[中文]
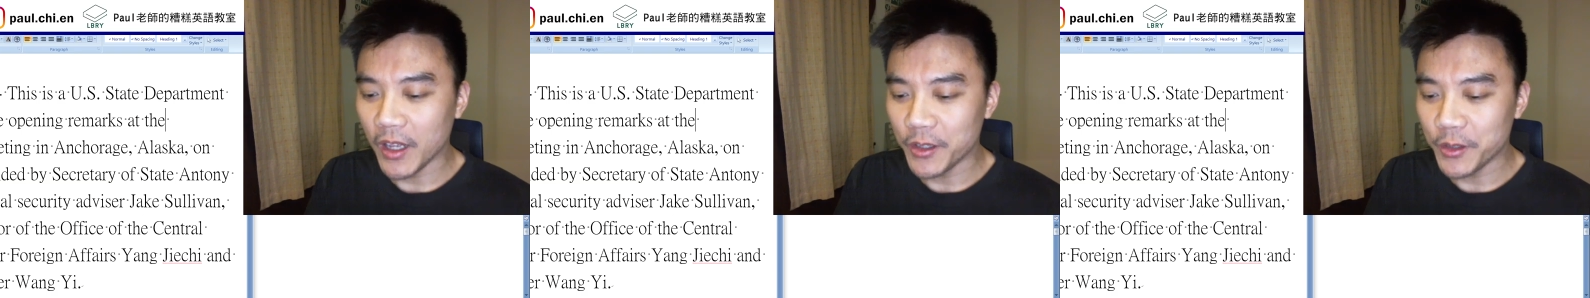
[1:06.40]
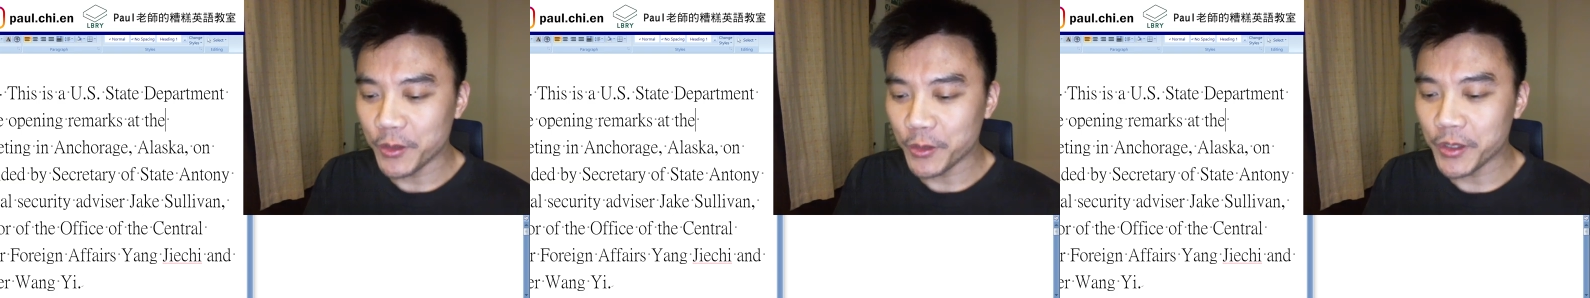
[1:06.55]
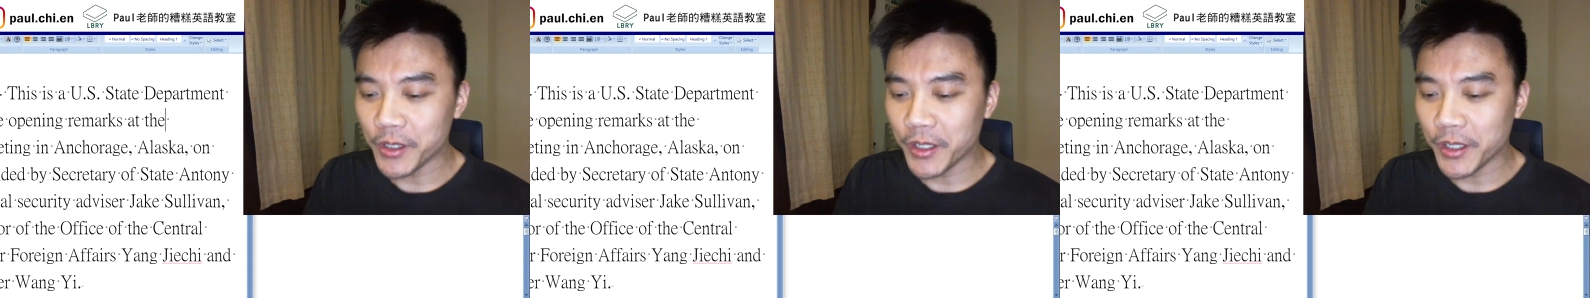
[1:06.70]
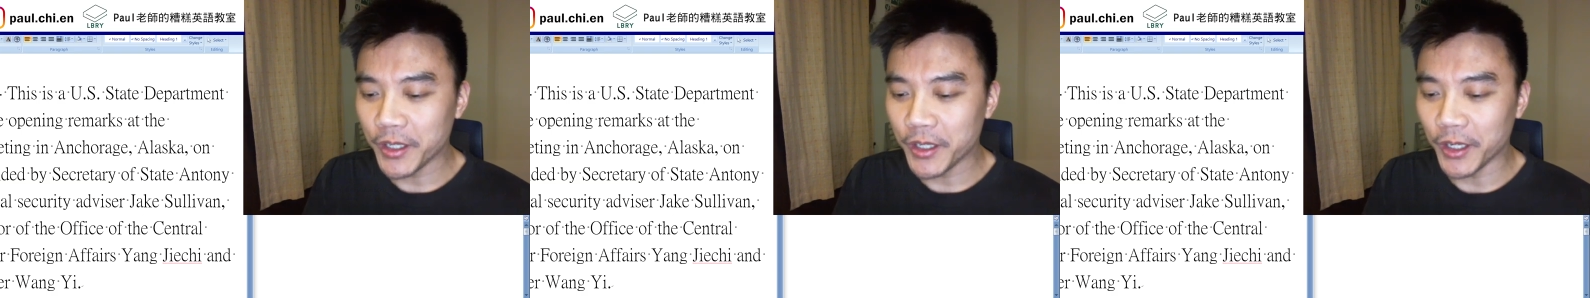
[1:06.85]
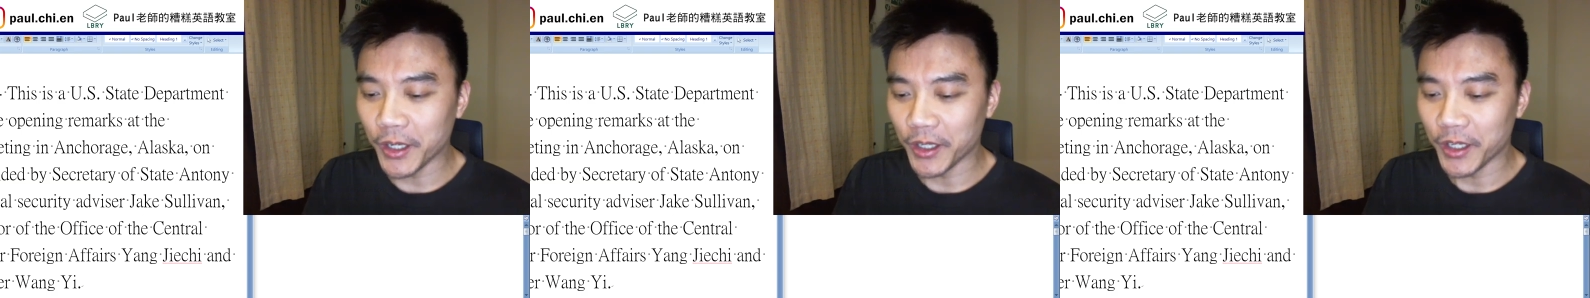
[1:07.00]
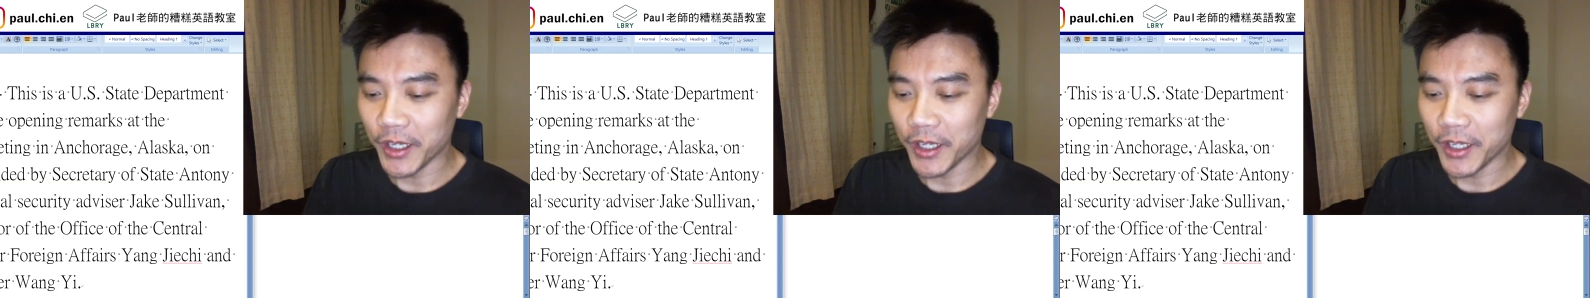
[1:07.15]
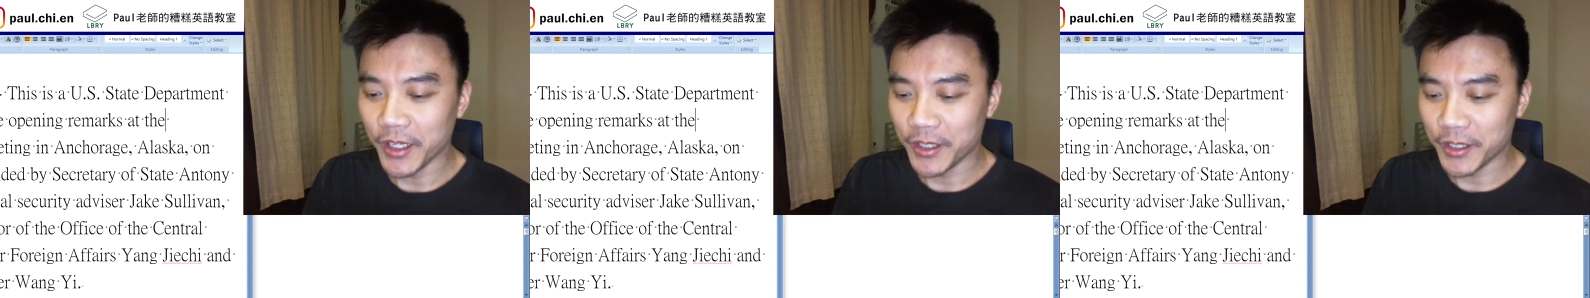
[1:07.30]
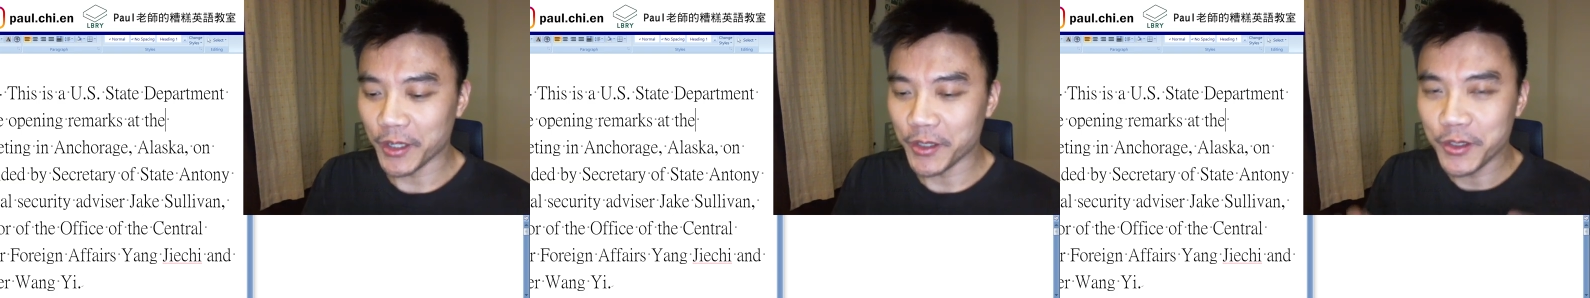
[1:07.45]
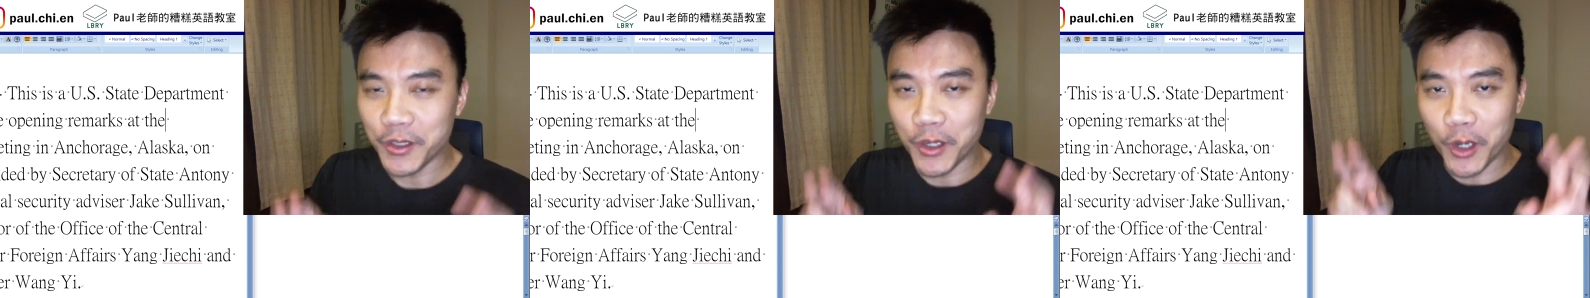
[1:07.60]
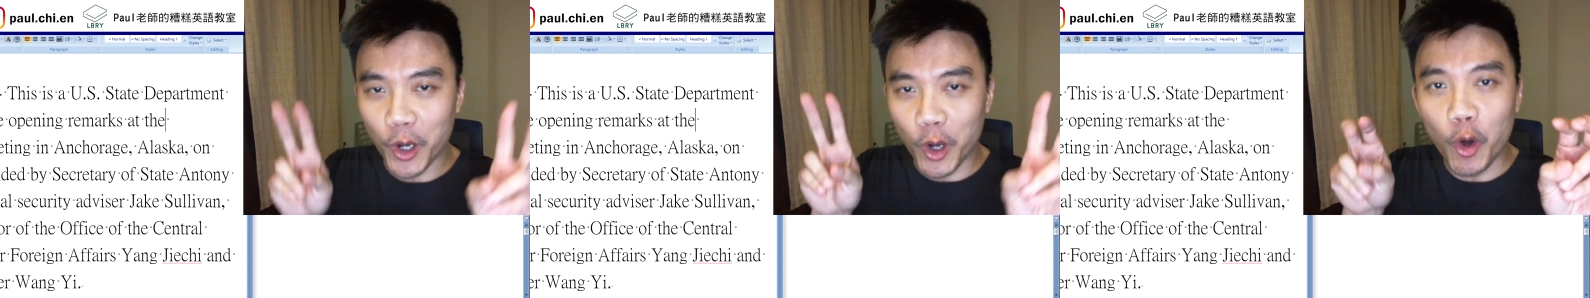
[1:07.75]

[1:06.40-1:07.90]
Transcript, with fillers: 就是一个像是